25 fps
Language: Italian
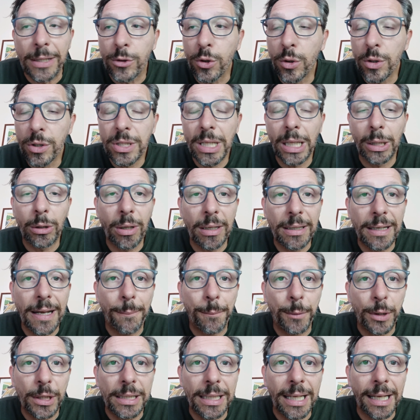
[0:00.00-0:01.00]
Sono stato a
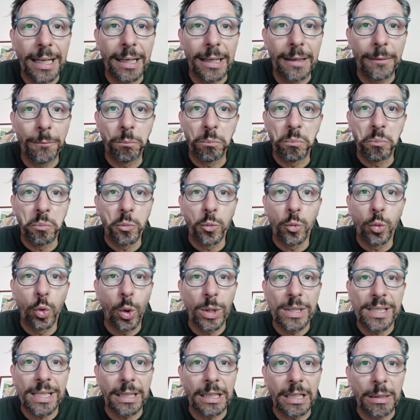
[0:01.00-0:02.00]
Napoli la, mm,
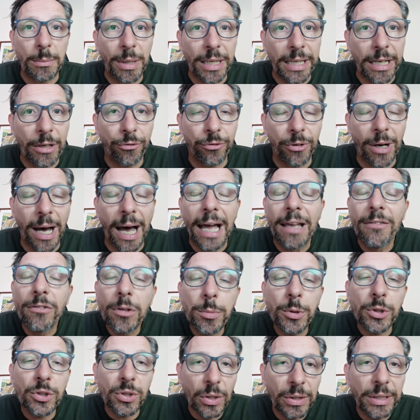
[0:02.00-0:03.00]
due settimane fa e vi
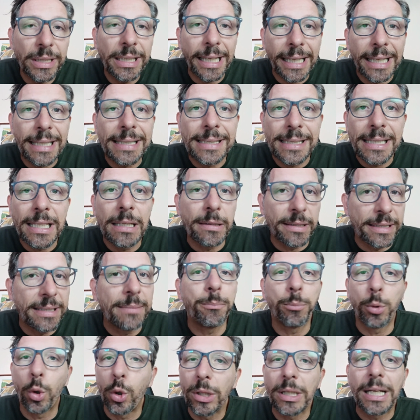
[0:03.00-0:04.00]
posso dire che sì,
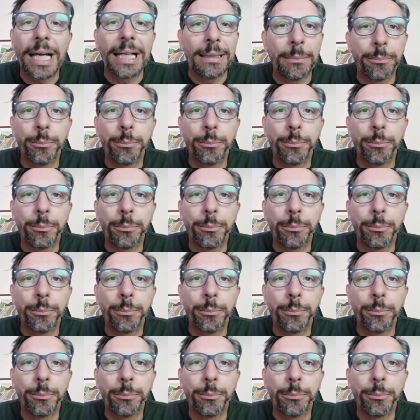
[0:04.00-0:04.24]
Tizi, puoi,